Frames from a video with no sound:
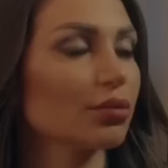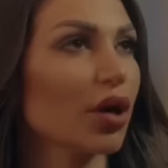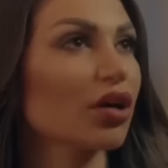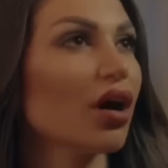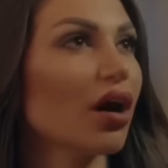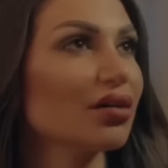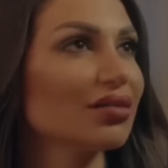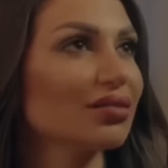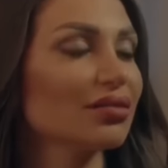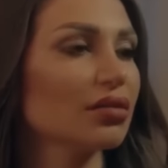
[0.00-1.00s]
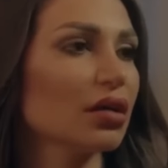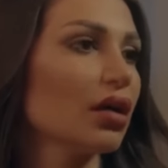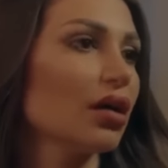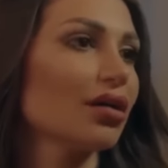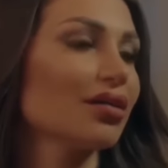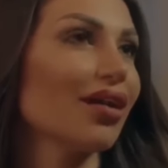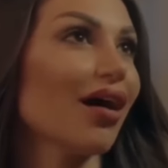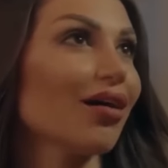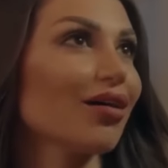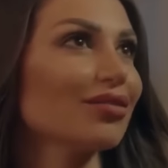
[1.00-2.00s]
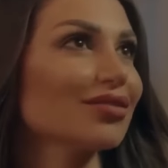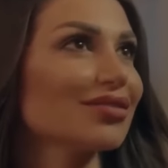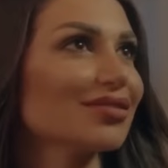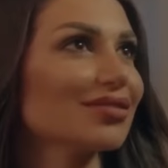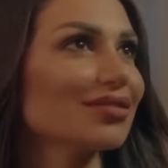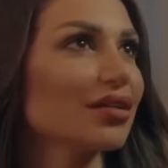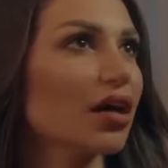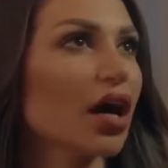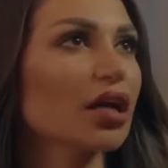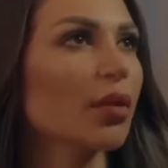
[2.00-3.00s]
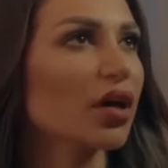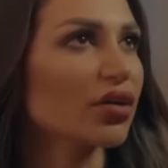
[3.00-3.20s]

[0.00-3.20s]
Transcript: بكرهك لا خالص انا ما